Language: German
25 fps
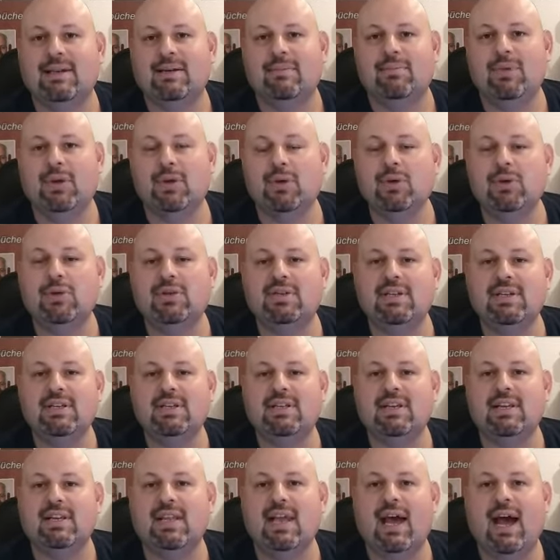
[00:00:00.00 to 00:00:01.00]

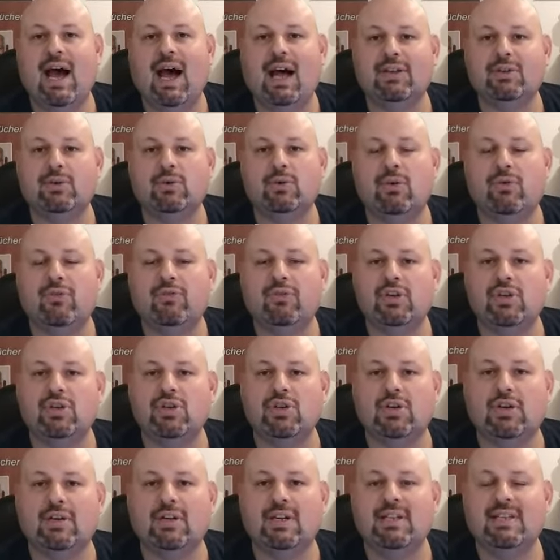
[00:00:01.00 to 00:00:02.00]
berücksichtigte Arthur
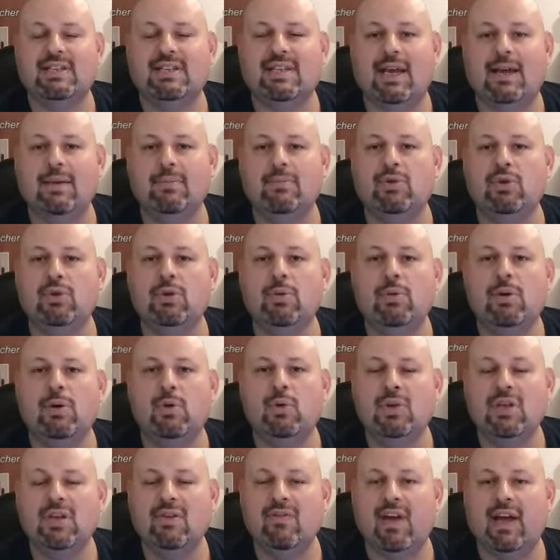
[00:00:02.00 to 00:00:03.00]
Fischer in seinem
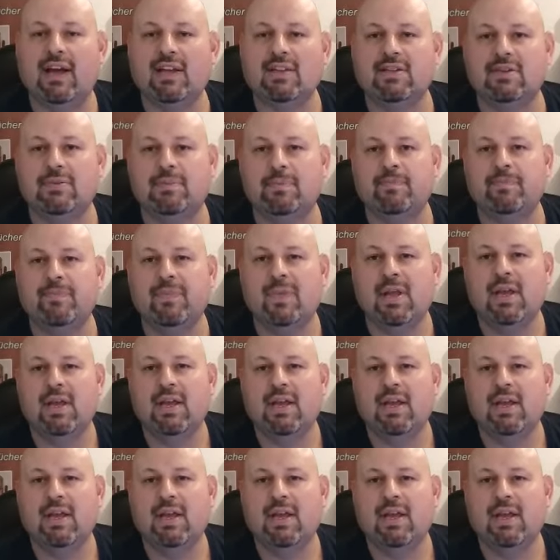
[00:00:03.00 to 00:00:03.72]
Dübel-Universum.